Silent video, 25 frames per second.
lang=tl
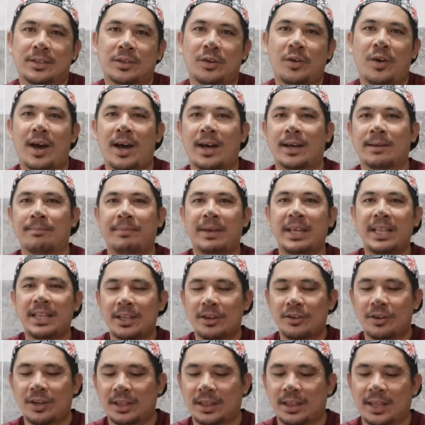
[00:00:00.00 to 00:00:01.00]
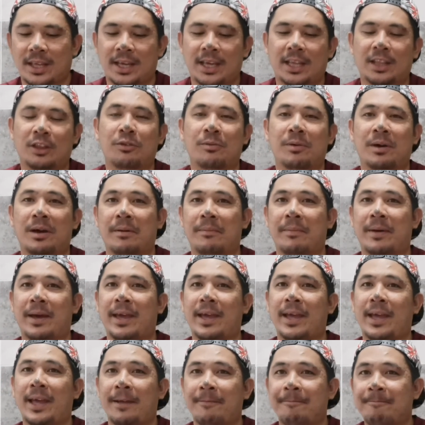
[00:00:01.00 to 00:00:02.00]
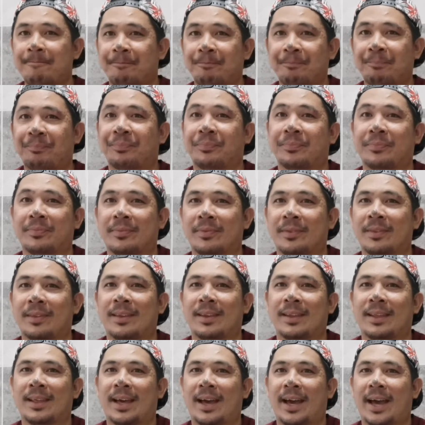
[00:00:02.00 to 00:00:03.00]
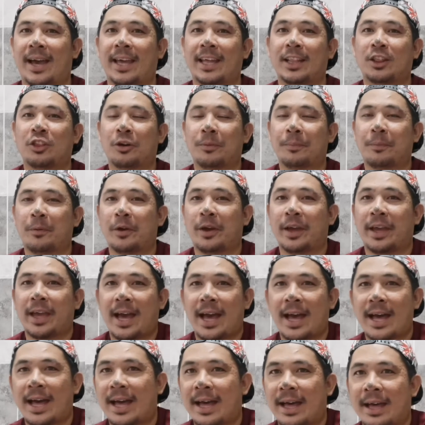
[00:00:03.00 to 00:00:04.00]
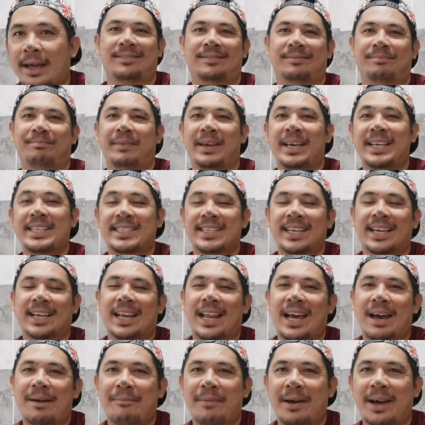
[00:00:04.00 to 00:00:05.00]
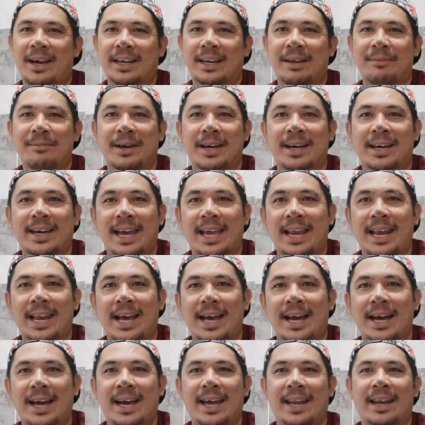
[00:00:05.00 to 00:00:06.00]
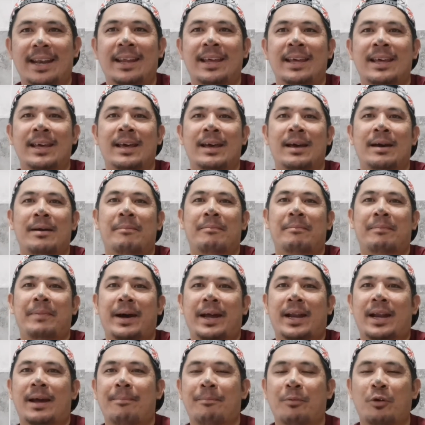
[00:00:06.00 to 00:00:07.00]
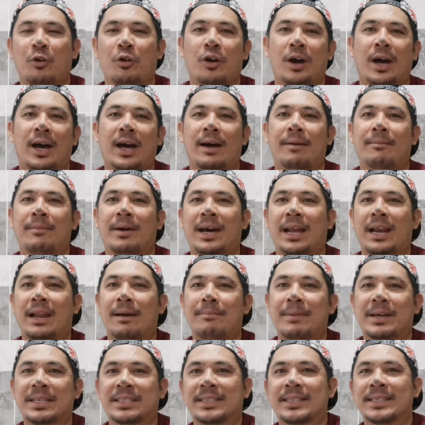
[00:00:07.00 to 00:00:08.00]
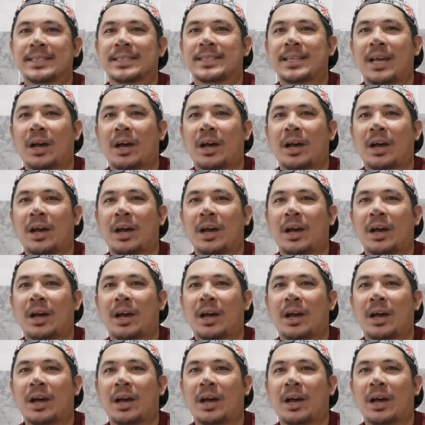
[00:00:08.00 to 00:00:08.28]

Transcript: So ang video natin ito mga bay ay ito po ay uh, basic lamang na mga kailangan para po uh, makalabas ng